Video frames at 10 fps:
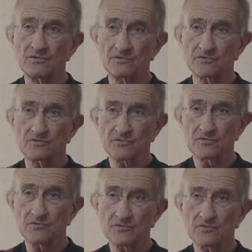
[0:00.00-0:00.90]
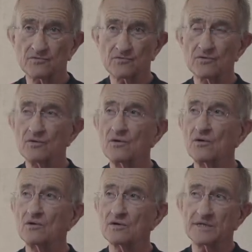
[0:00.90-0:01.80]
und Kunsthochschulen
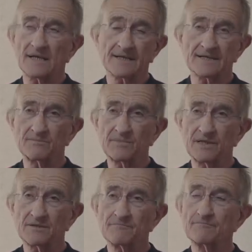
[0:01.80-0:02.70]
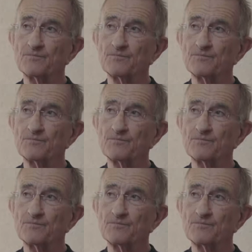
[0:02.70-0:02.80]
und die Akademien.